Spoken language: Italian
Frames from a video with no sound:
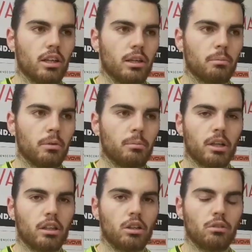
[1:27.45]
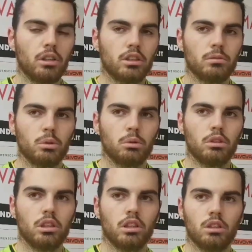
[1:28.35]
è, a parte Aldrovandi, siamo
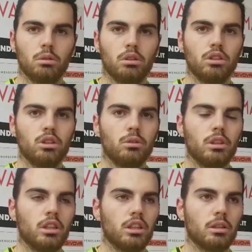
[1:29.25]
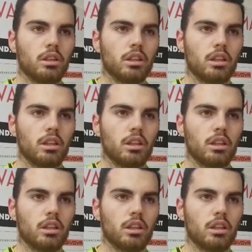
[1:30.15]
tutti, tutti giovani, alle,